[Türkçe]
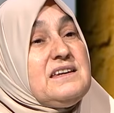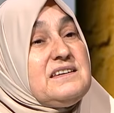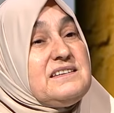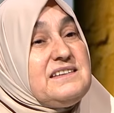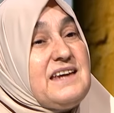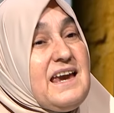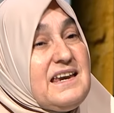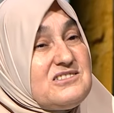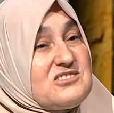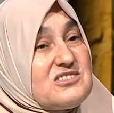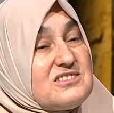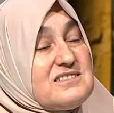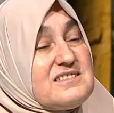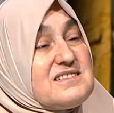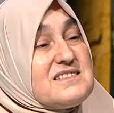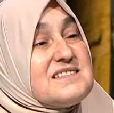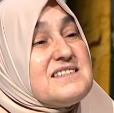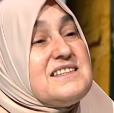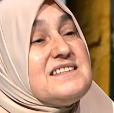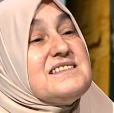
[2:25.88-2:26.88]
Genç kız
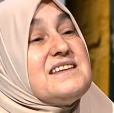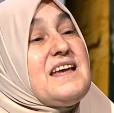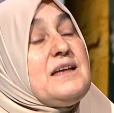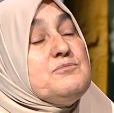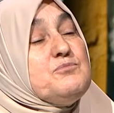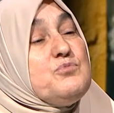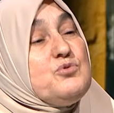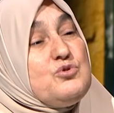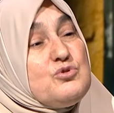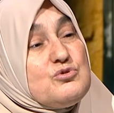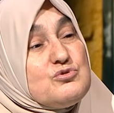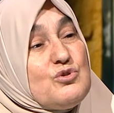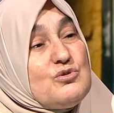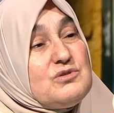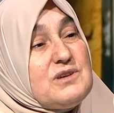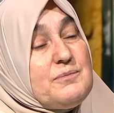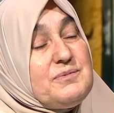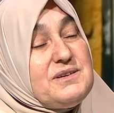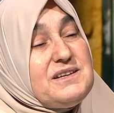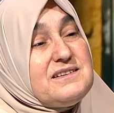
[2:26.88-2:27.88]
sizden büyük de
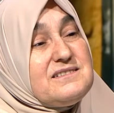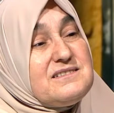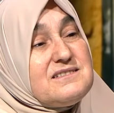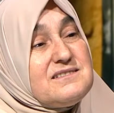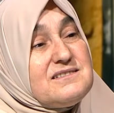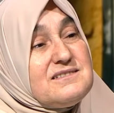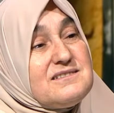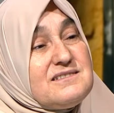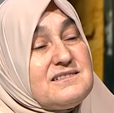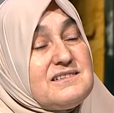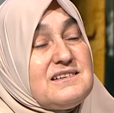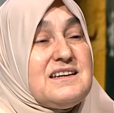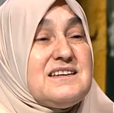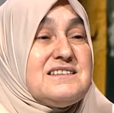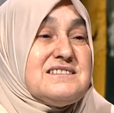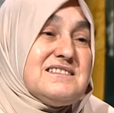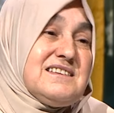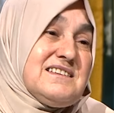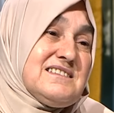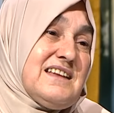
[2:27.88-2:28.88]
olabilir,
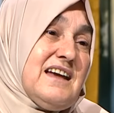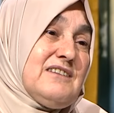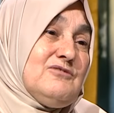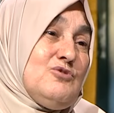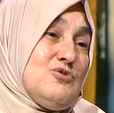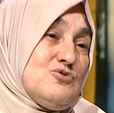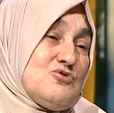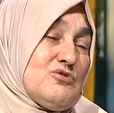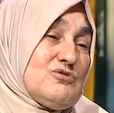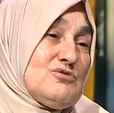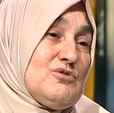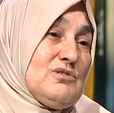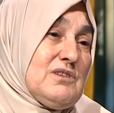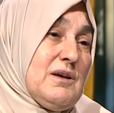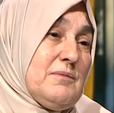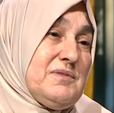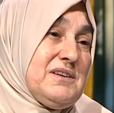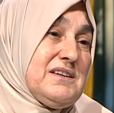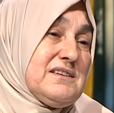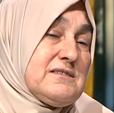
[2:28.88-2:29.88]
sizden küçük de
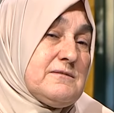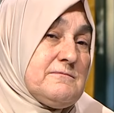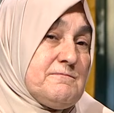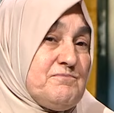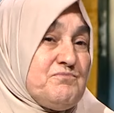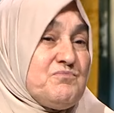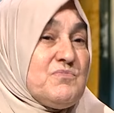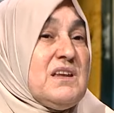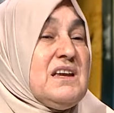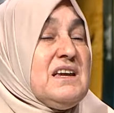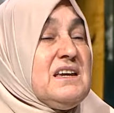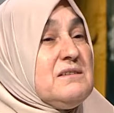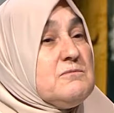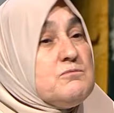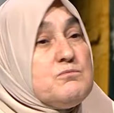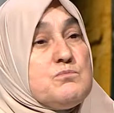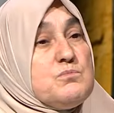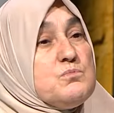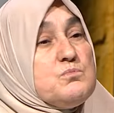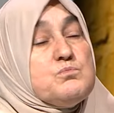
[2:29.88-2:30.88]
olabilir.
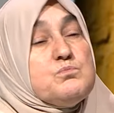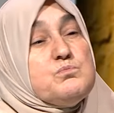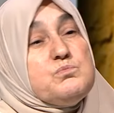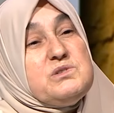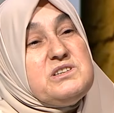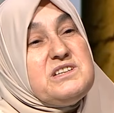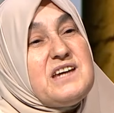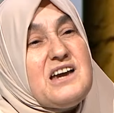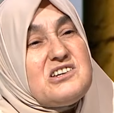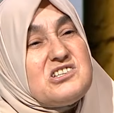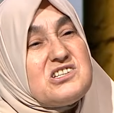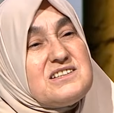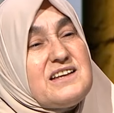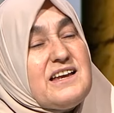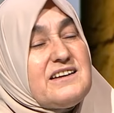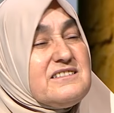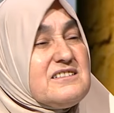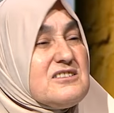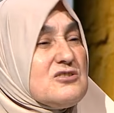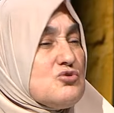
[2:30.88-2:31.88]

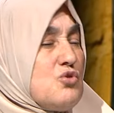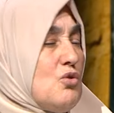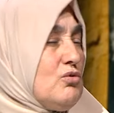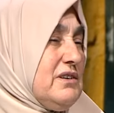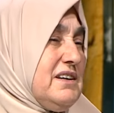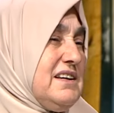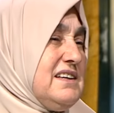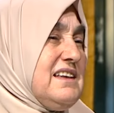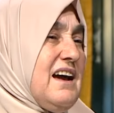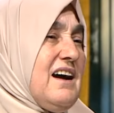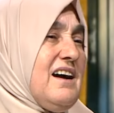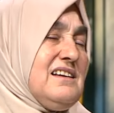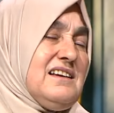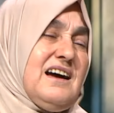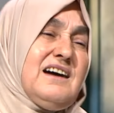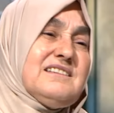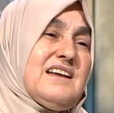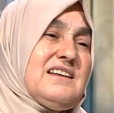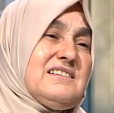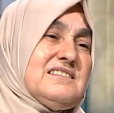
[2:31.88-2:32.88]
Yaşlarınız çok ideal
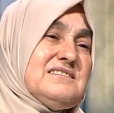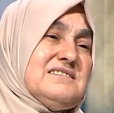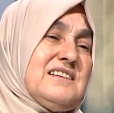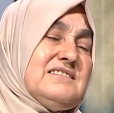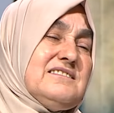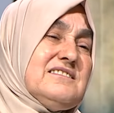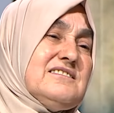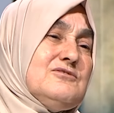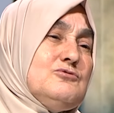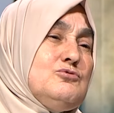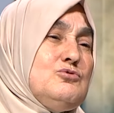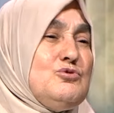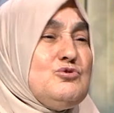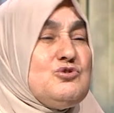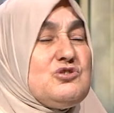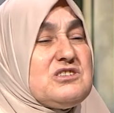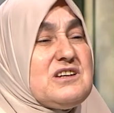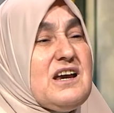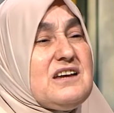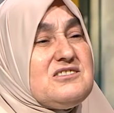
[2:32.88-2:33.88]
aralıktadır.
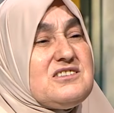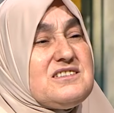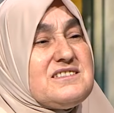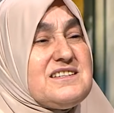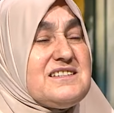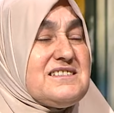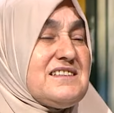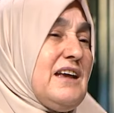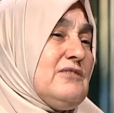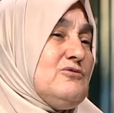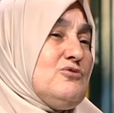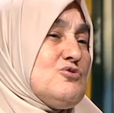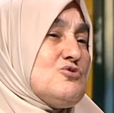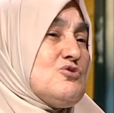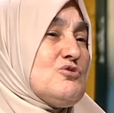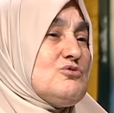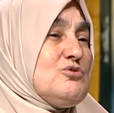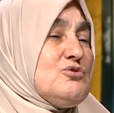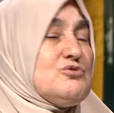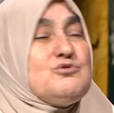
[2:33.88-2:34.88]
3 yaş sizden
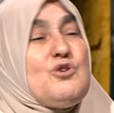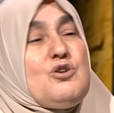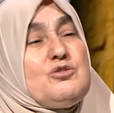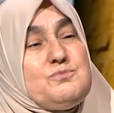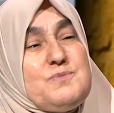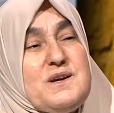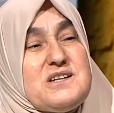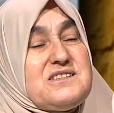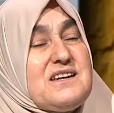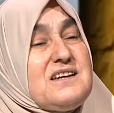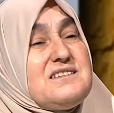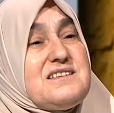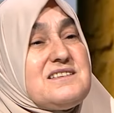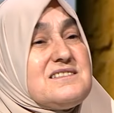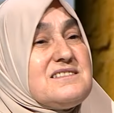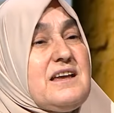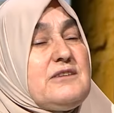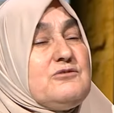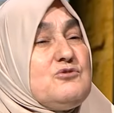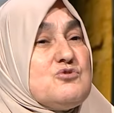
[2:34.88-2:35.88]
küçüktür, 4-5 yaş
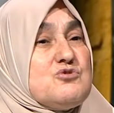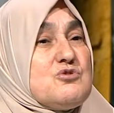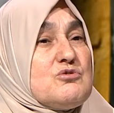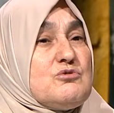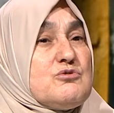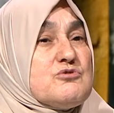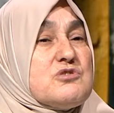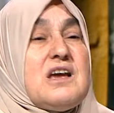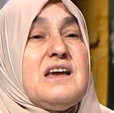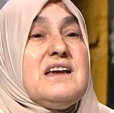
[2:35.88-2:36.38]
sizden küçüktür.